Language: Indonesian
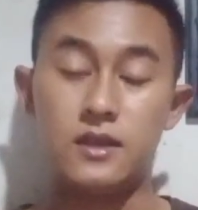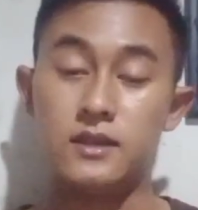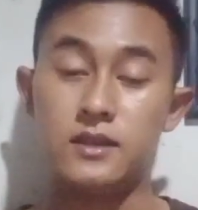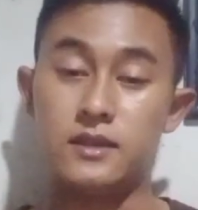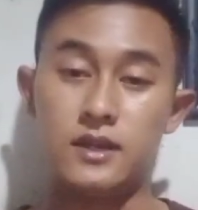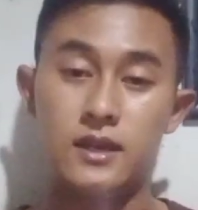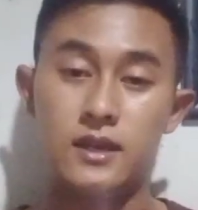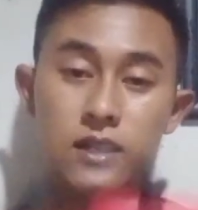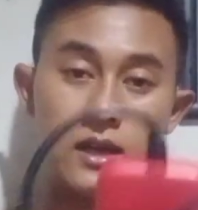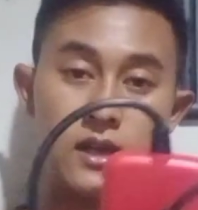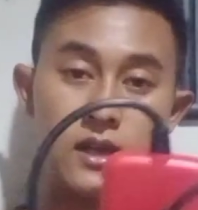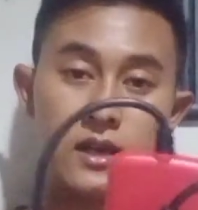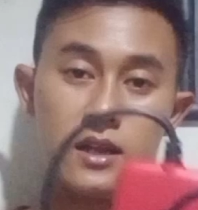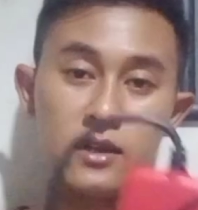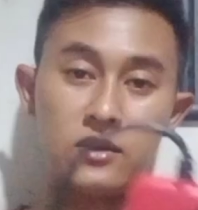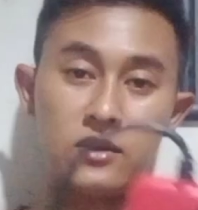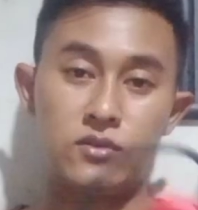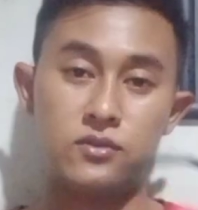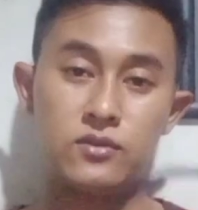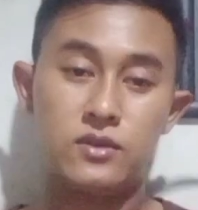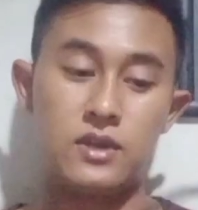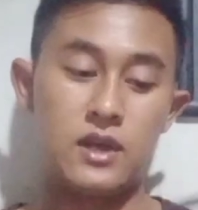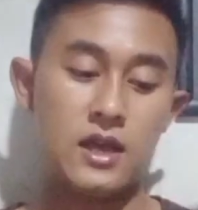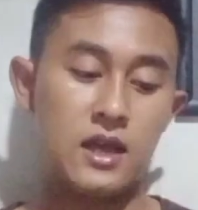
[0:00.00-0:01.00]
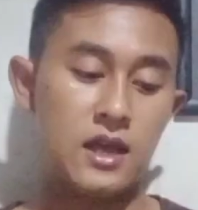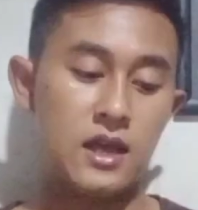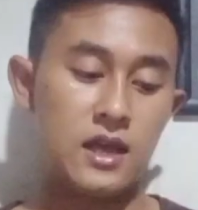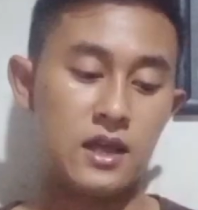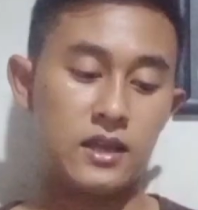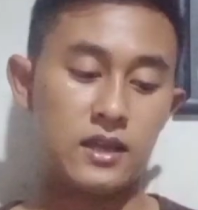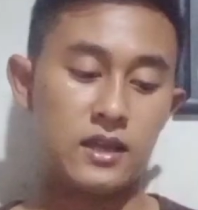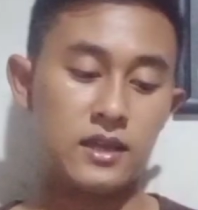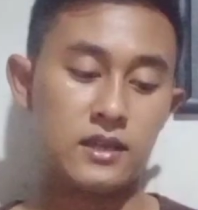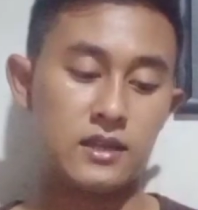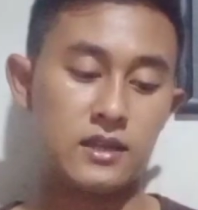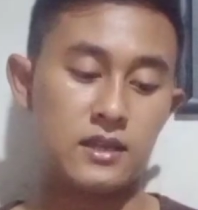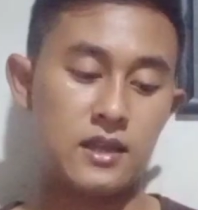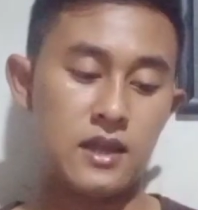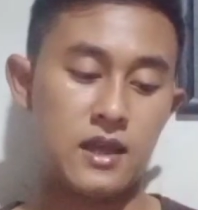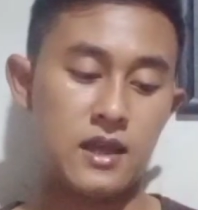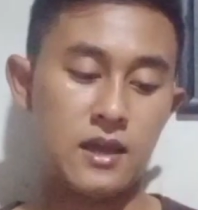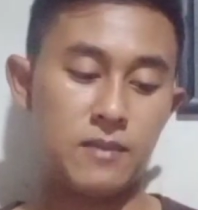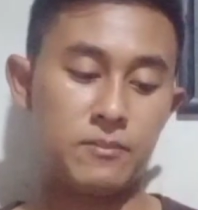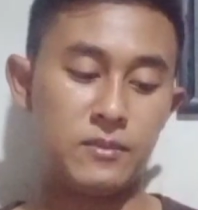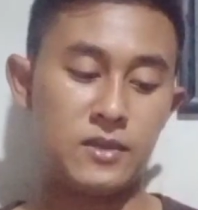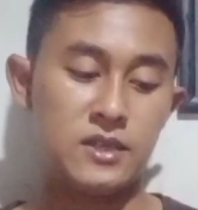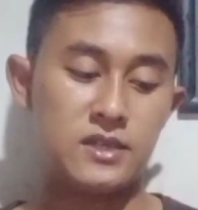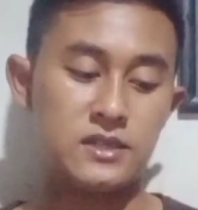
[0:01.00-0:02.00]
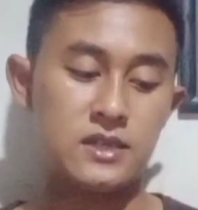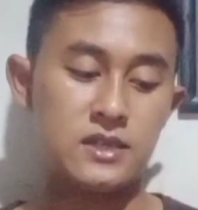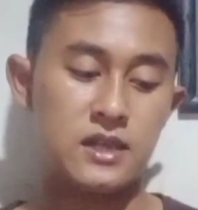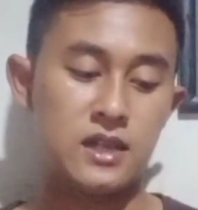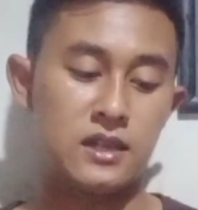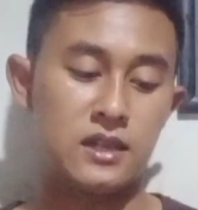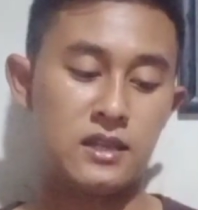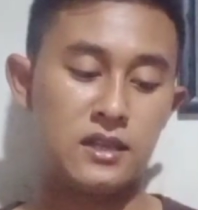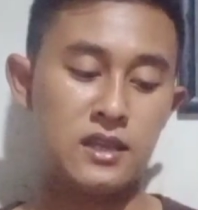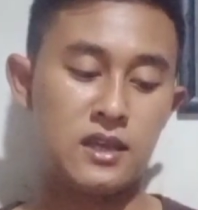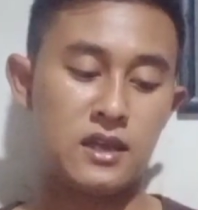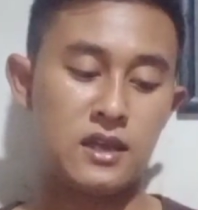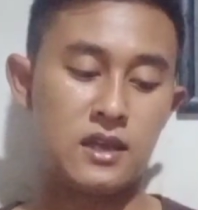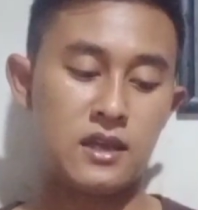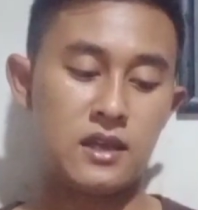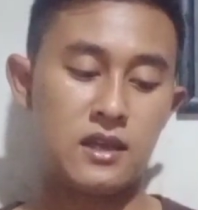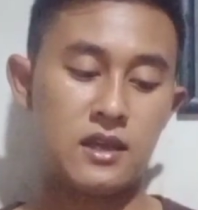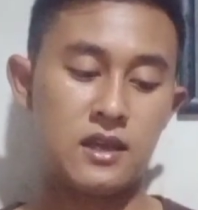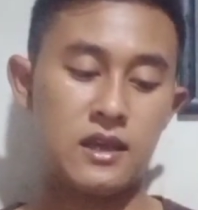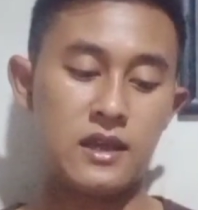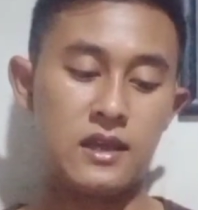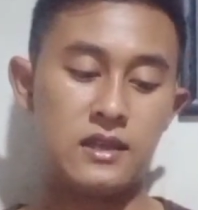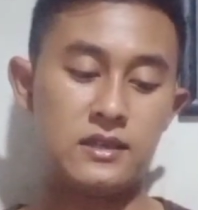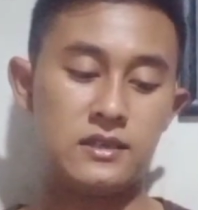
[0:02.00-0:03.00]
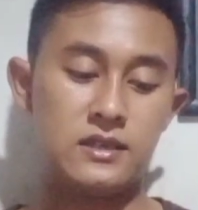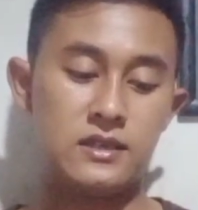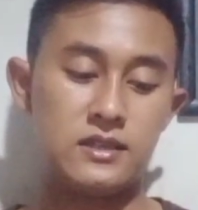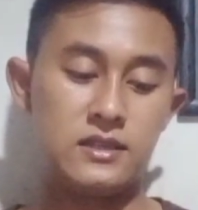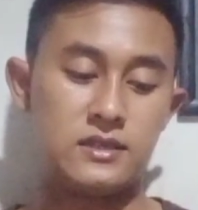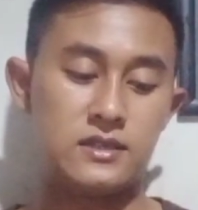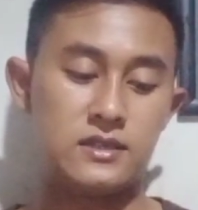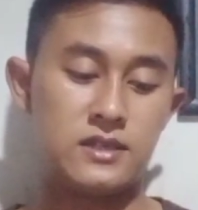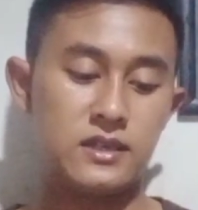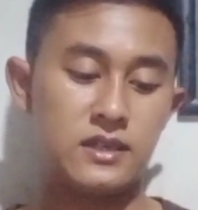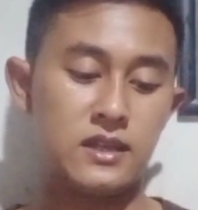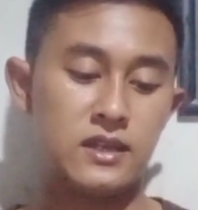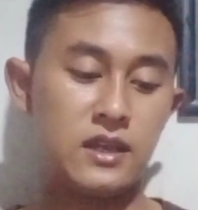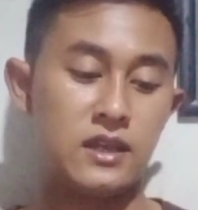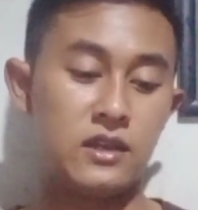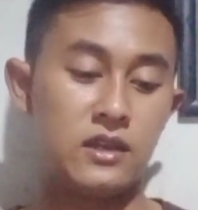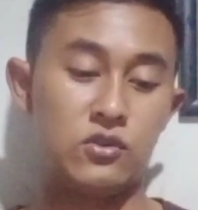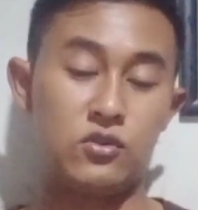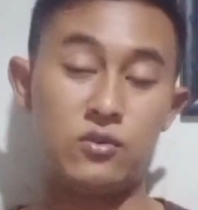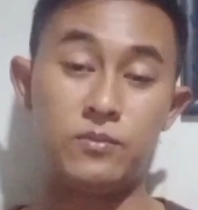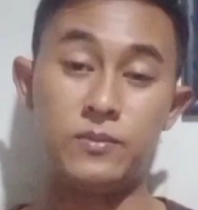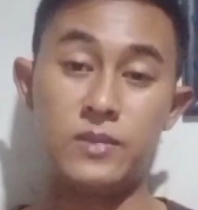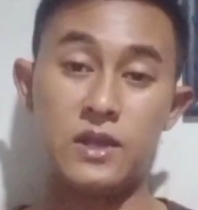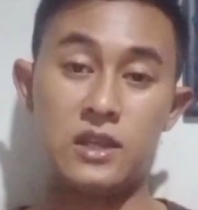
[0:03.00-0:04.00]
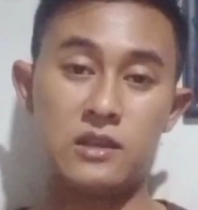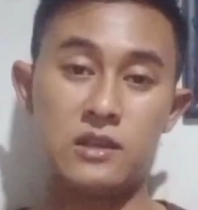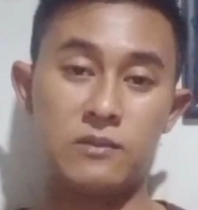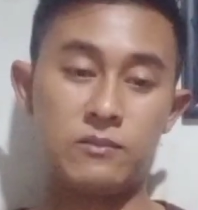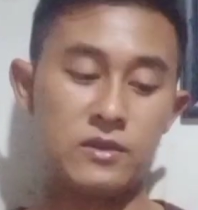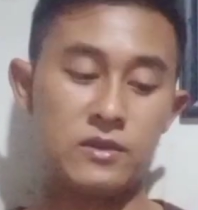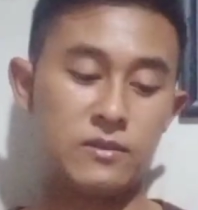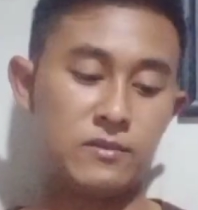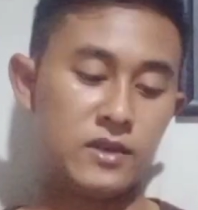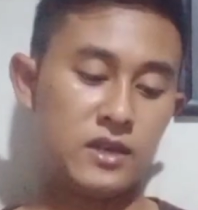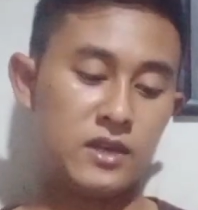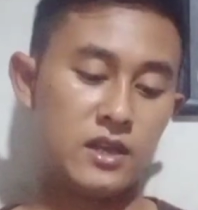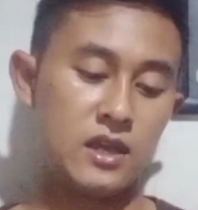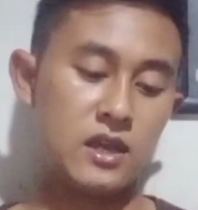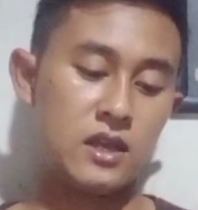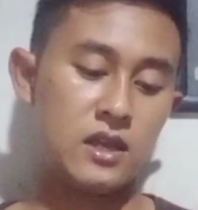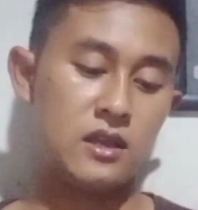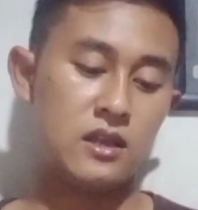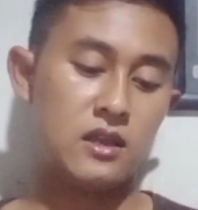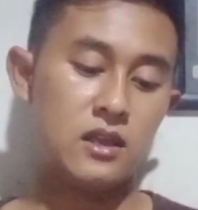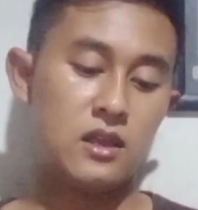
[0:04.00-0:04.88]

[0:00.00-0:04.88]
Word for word: Jadi kadang juga kita misalnya engine checknya hidup ya teman-teman ya